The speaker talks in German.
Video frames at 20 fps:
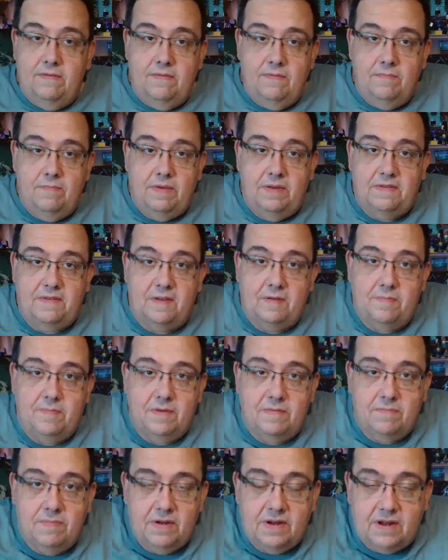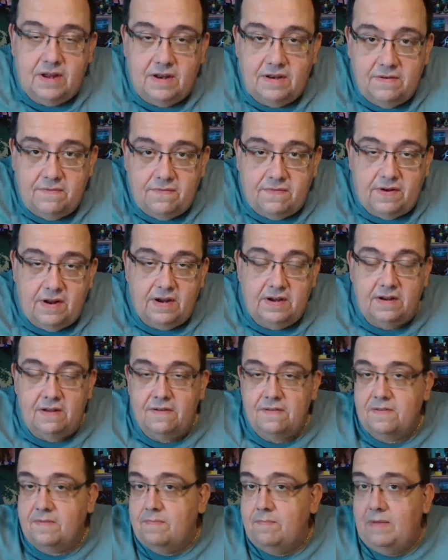besser bekannt vielleicht
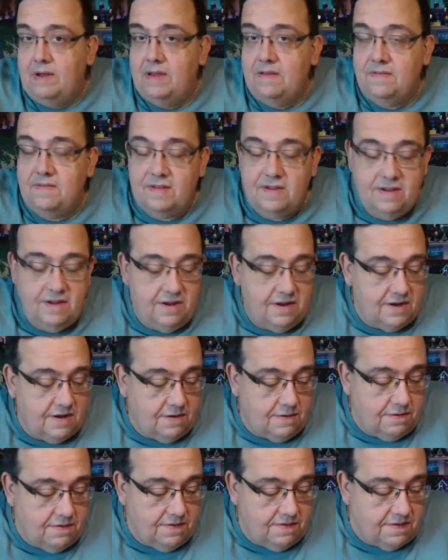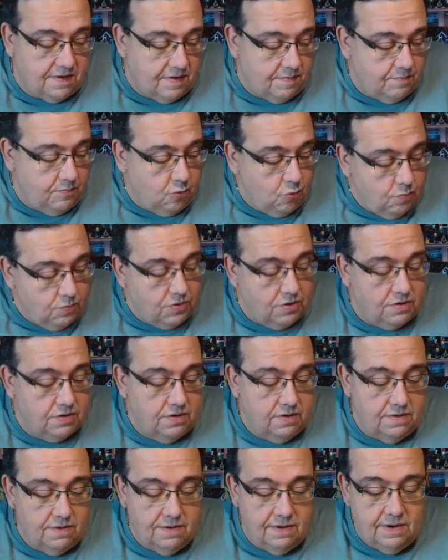aus Meister Eder und seinem
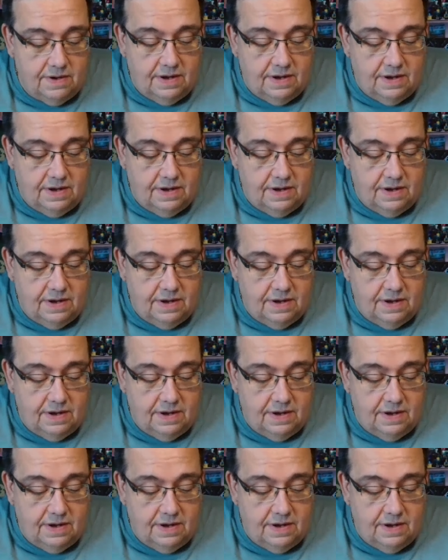Pumuckel.